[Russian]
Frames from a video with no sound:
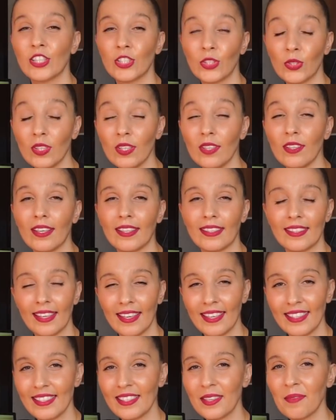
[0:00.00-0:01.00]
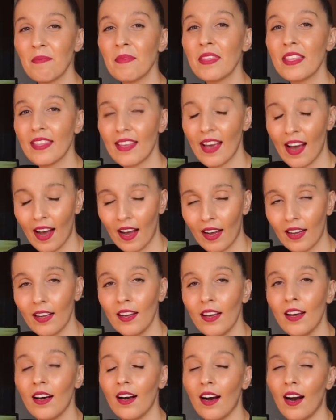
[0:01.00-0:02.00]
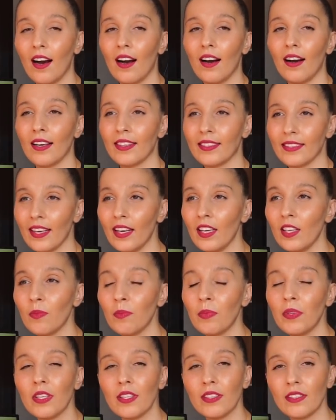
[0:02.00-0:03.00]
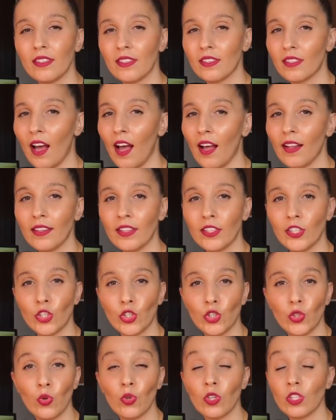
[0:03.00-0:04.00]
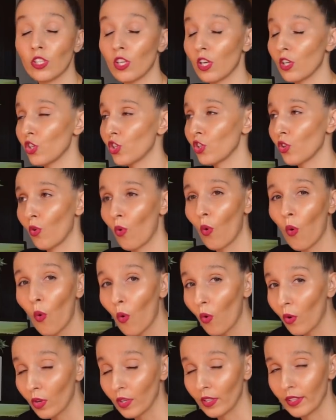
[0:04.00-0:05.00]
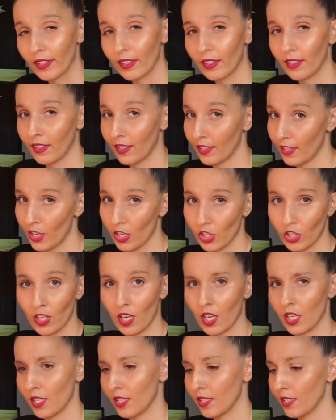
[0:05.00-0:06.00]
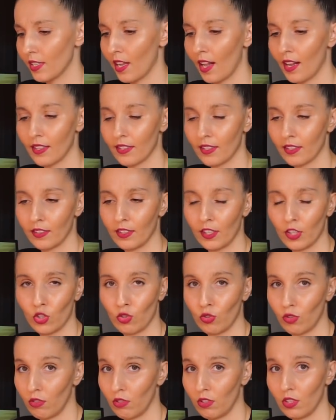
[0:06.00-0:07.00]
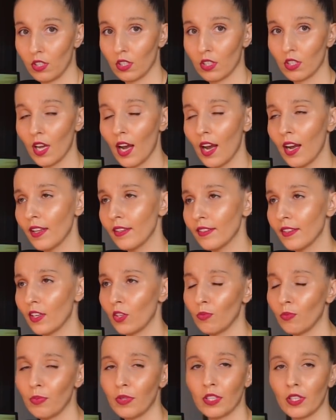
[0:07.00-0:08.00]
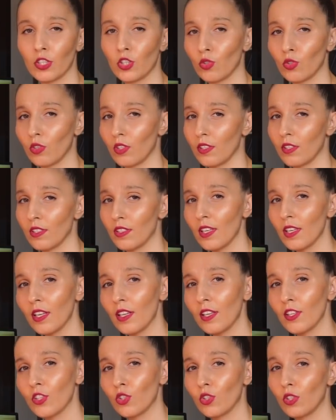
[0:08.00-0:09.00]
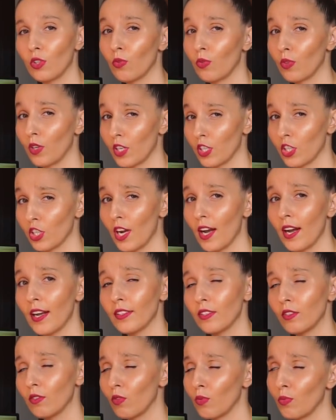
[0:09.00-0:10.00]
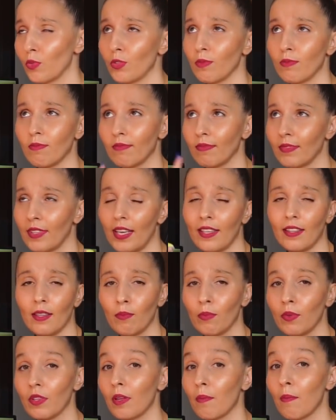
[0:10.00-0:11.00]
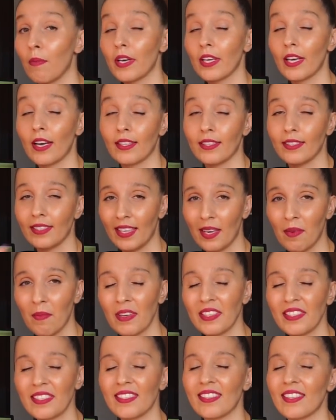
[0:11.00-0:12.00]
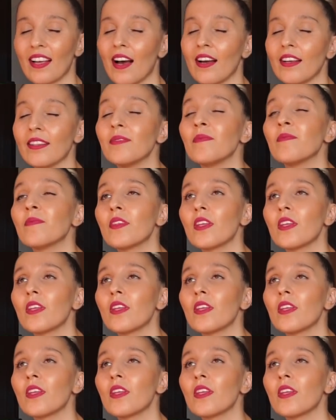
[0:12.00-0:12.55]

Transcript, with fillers: Что касается меня, а, я любила дизайн еще со школы. Конечно, я не знала тогда, что это дизайн, я любила что-то делать, что-то украшать. Ну, в общем, это была моя тема, дизайн.